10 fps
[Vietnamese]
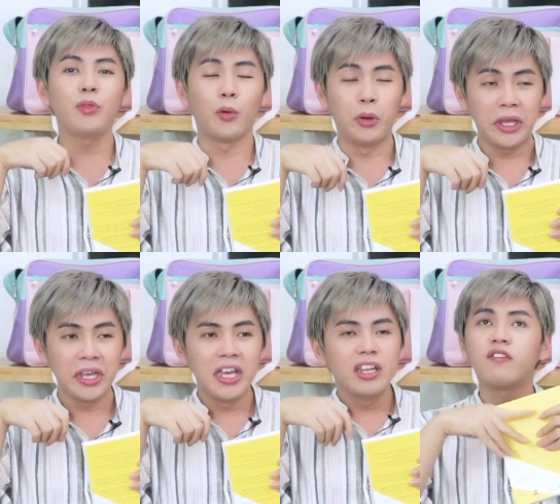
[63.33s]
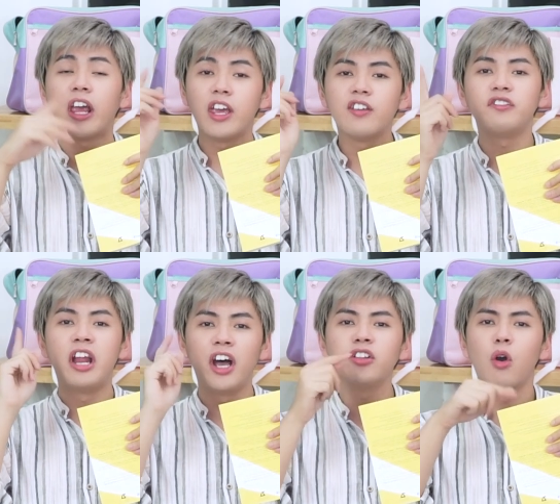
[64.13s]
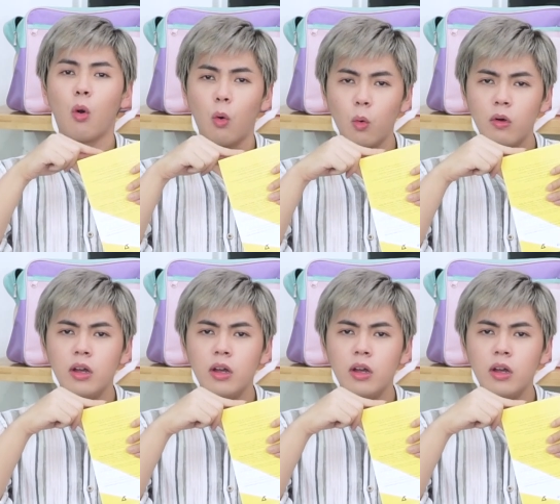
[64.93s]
tuổi thì nên ngủ